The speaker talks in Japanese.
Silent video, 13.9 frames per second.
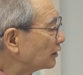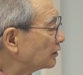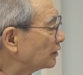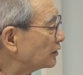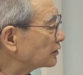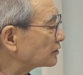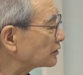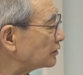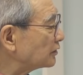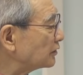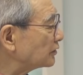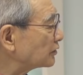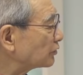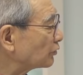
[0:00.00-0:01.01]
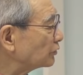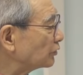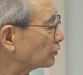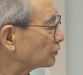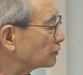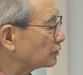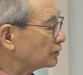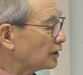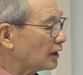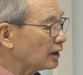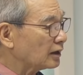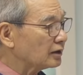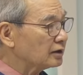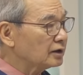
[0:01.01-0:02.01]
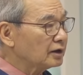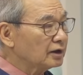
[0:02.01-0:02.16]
イエス・キリストによって